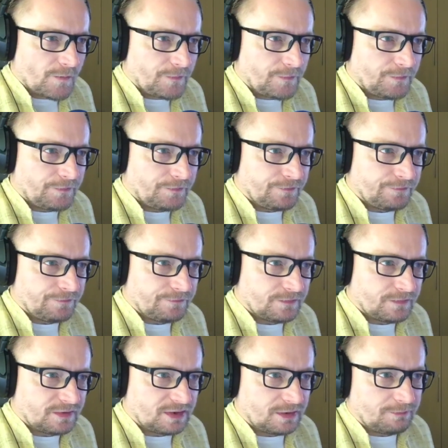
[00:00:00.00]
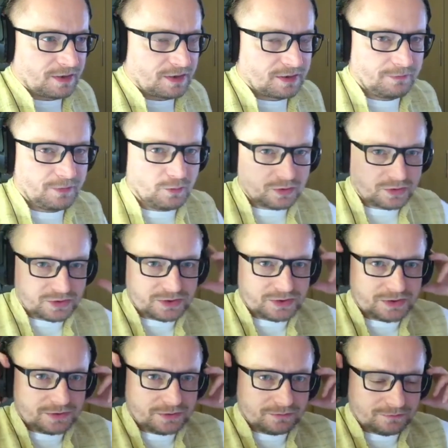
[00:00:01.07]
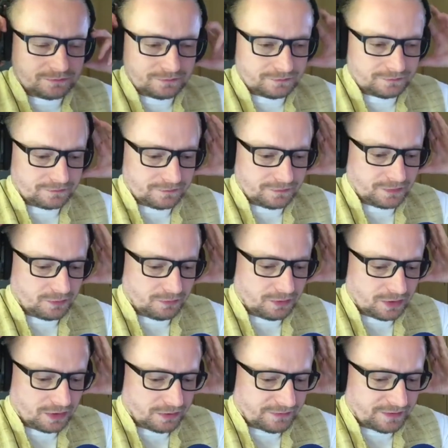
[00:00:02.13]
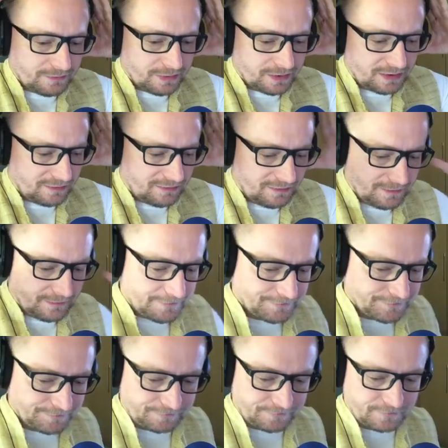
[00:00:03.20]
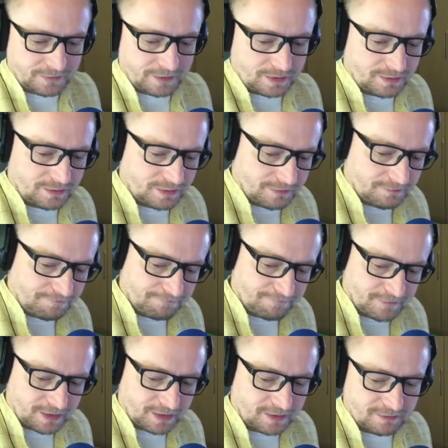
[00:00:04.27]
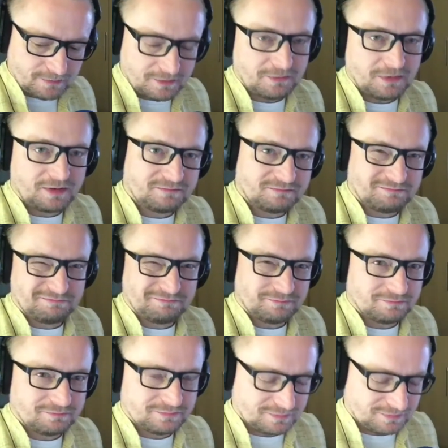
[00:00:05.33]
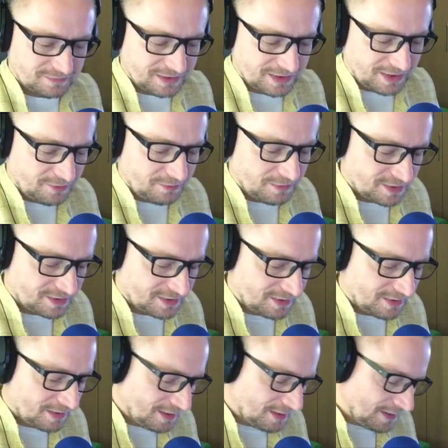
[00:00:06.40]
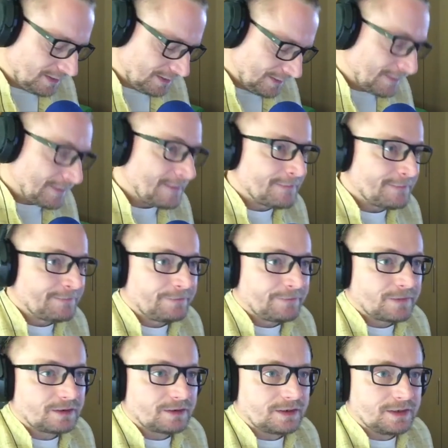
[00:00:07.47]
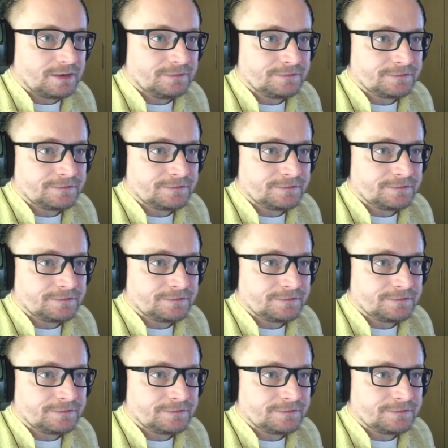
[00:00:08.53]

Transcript: mm, zapach miłości do Boga w separacji. Czy tak, chyba. Takie tłumaczenie. Okej. Okay.